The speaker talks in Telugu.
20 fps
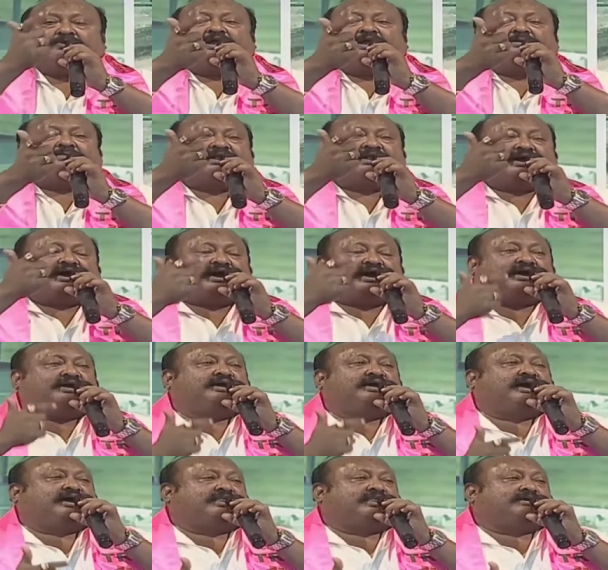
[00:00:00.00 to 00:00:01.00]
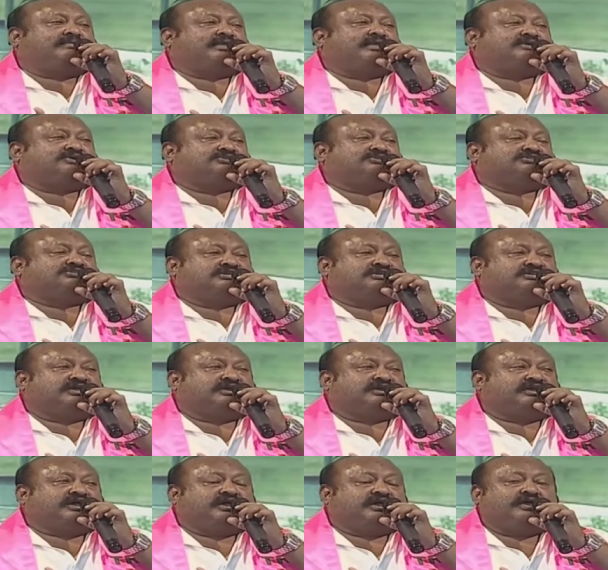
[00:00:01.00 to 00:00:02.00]
నుండే మళ్ళా హైదరాబాద్కి
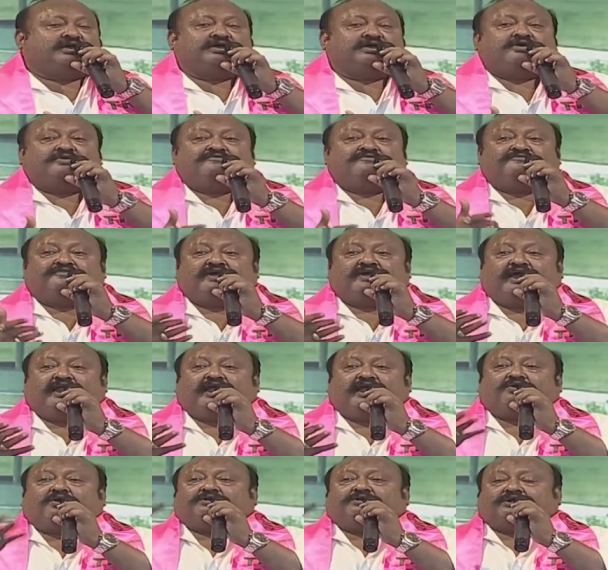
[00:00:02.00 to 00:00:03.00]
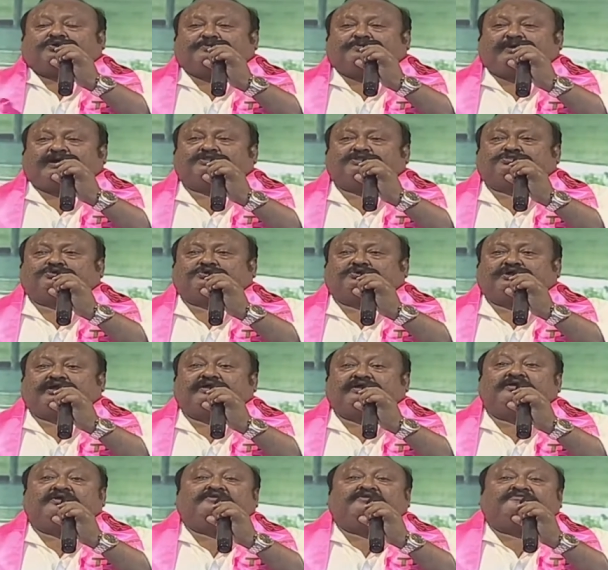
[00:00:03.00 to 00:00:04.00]
వచ్చిందంటే వేల కోట్ల రూపాయలతోటి
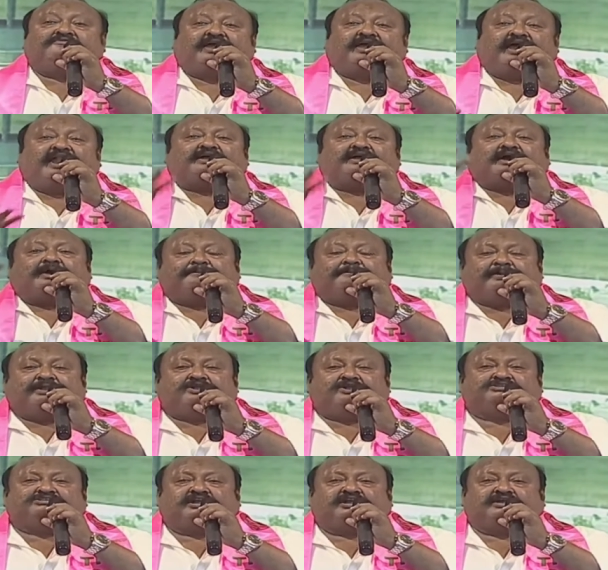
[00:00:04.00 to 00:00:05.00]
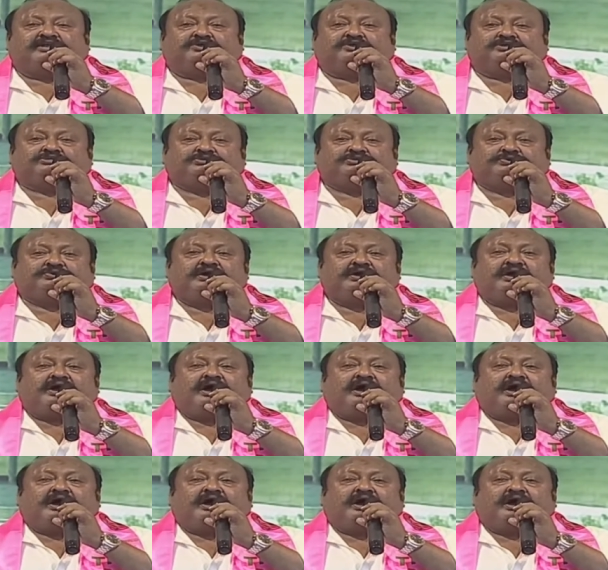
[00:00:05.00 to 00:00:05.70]
వేల కంపెనీలు వచ్చినట్టు ఈరోజు